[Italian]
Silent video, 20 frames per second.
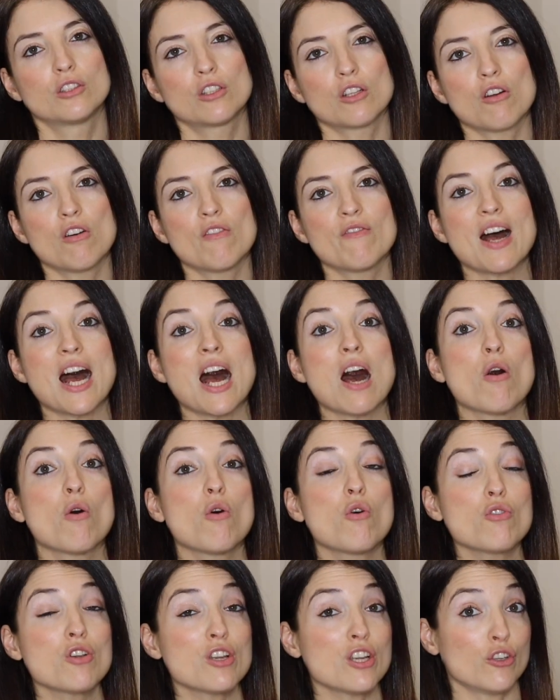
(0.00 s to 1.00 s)

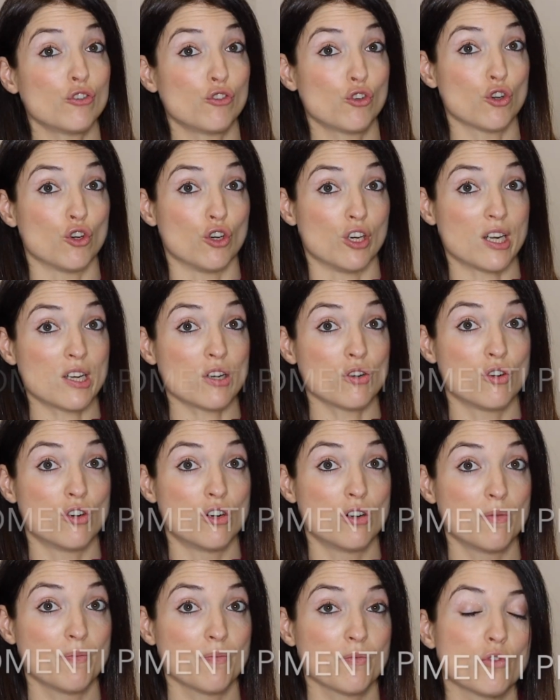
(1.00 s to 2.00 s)
Trova ogni
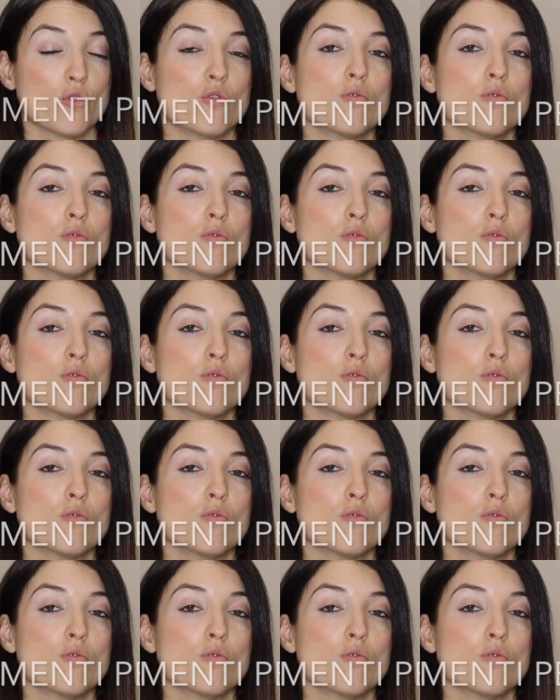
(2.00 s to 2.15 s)
giorno